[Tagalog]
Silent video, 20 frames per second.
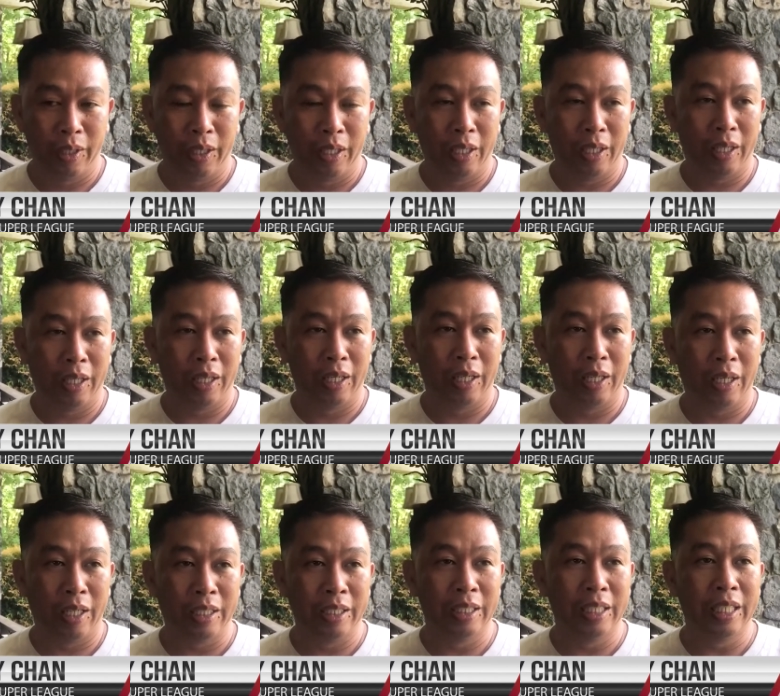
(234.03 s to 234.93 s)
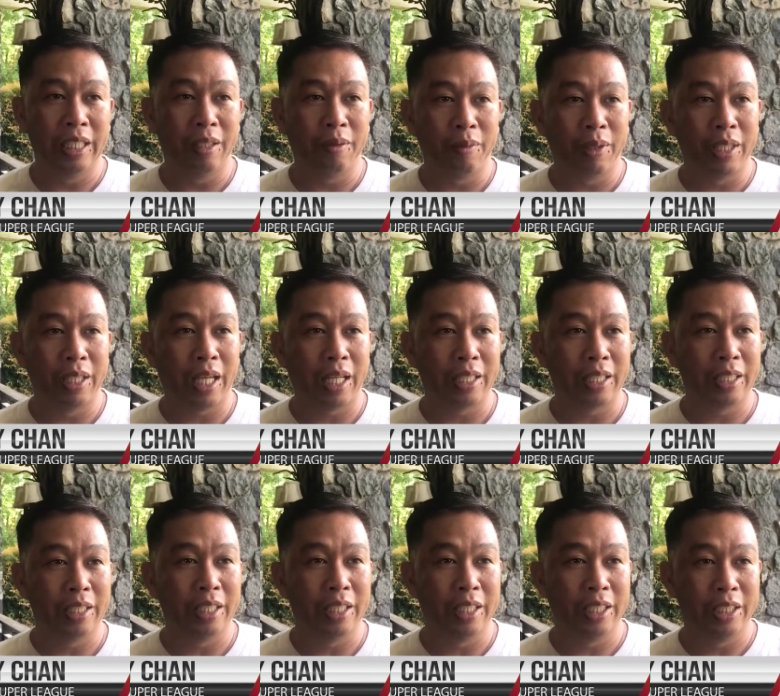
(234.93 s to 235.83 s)
uh, hindi naman
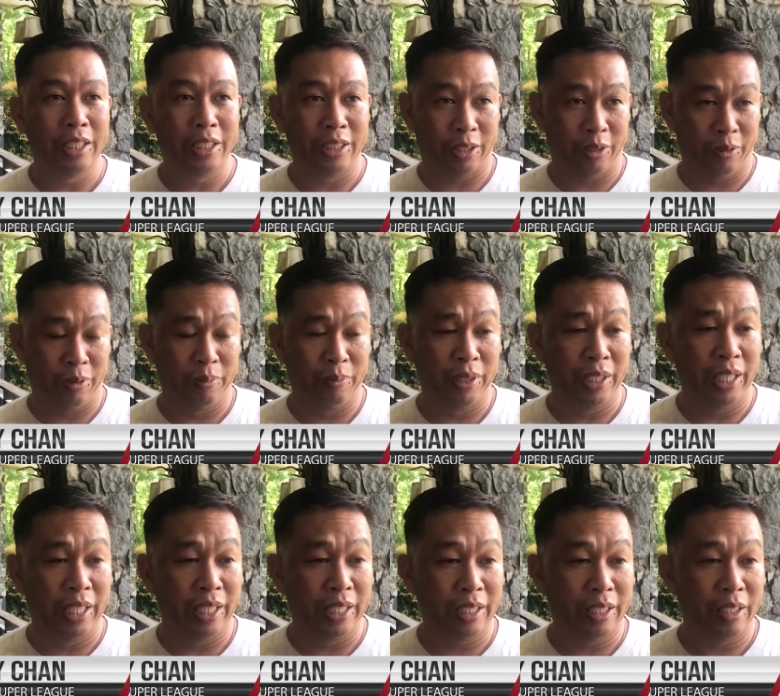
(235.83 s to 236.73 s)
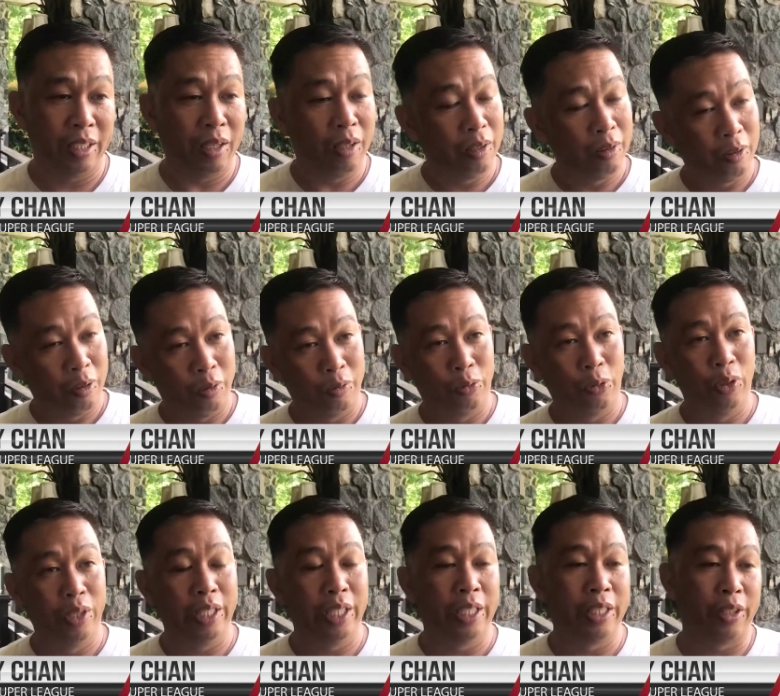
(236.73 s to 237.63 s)
natin dinidiscriminate
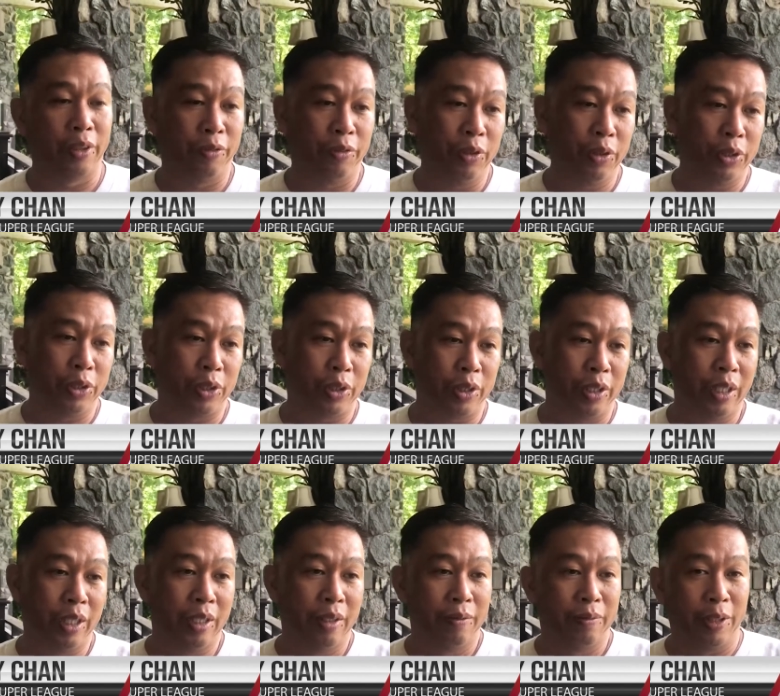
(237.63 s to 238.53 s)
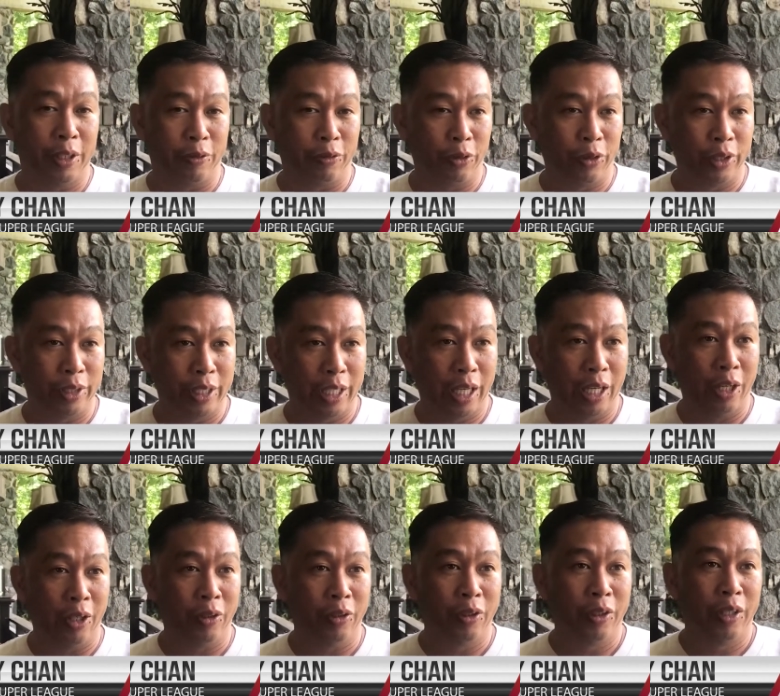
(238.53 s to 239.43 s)
hopefully in the future but for now